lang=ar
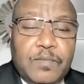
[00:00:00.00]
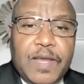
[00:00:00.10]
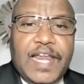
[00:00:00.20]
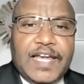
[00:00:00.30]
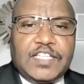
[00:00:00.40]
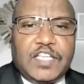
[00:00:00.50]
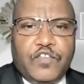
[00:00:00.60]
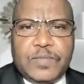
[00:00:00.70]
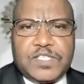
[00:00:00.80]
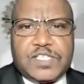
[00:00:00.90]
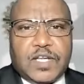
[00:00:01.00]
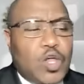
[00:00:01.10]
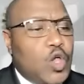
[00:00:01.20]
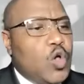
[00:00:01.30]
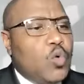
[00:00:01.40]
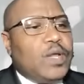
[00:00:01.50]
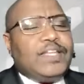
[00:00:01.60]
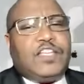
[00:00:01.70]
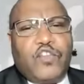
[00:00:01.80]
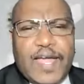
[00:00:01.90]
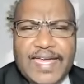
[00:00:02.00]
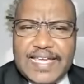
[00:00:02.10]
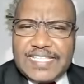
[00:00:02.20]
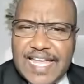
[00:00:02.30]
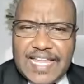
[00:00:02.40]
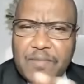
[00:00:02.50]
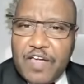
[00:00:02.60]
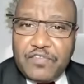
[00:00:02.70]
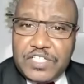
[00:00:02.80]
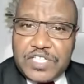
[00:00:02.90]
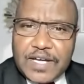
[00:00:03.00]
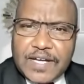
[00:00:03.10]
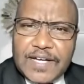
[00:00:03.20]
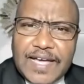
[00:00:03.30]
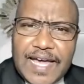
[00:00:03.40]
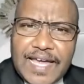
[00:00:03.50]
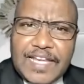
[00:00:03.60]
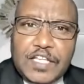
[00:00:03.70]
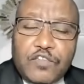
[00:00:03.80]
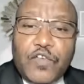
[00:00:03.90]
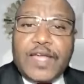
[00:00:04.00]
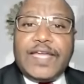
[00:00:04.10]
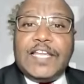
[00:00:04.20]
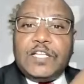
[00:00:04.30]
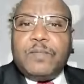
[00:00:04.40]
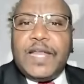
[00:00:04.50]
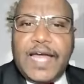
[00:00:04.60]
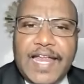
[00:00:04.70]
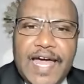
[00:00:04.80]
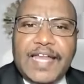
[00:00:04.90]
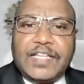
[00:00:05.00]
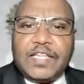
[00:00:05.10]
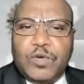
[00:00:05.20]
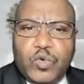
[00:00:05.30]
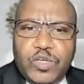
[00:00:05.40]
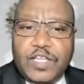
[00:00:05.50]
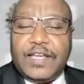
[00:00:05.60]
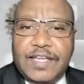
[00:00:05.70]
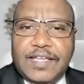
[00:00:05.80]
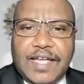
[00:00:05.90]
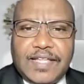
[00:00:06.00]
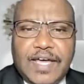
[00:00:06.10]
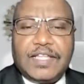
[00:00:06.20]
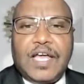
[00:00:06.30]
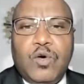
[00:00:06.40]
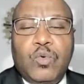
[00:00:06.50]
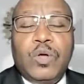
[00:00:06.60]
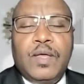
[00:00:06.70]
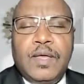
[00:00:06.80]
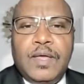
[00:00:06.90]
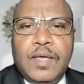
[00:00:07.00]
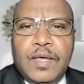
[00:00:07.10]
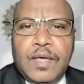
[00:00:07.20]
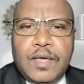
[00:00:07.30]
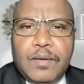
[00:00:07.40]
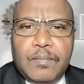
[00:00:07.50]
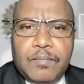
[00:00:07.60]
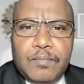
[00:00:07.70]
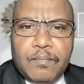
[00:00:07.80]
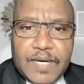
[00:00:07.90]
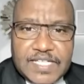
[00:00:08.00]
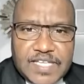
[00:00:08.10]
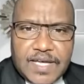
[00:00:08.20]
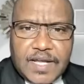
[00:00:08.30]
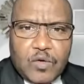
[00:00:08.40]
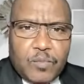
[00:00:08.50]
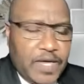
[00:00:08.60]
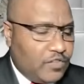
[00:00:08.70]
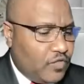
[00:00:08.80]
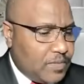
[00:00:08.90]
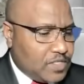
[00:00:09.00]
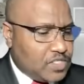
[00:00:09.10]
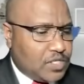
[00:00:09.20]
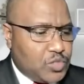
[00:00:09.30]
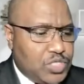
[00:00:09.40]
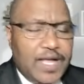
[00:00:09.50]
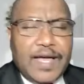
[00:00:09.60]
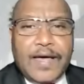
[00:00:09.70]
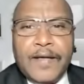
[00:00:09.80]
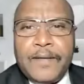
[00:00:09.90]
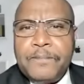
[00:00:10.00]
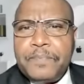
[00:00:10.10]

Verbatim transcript: اتملكتها في مصر والاتفاقيه ذاتها ما فيش الاتفاقيه اللي اتبنى عليها انا تملكي لقطعه ارض او مسكن او بيت في مصر او شقه